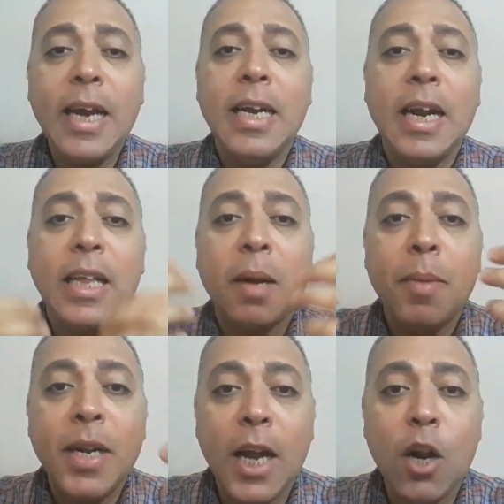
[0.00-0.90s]
احنا
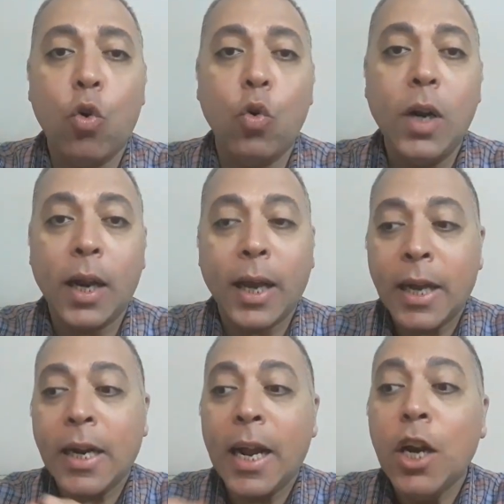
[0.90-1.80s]
نتمنى له كل
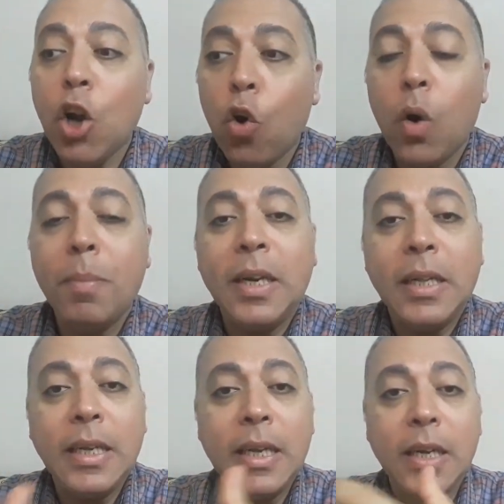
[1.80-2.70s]
الخير لان هو
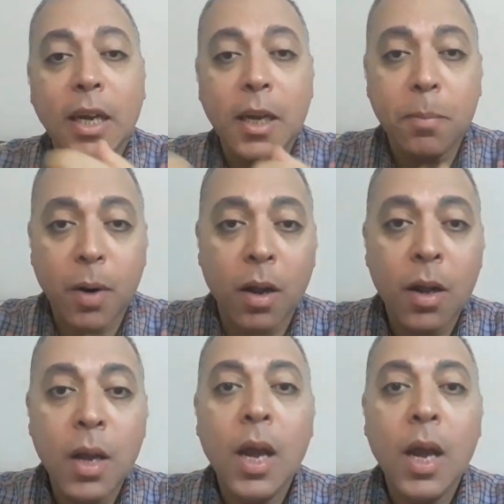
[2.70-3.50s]
بيديني خبره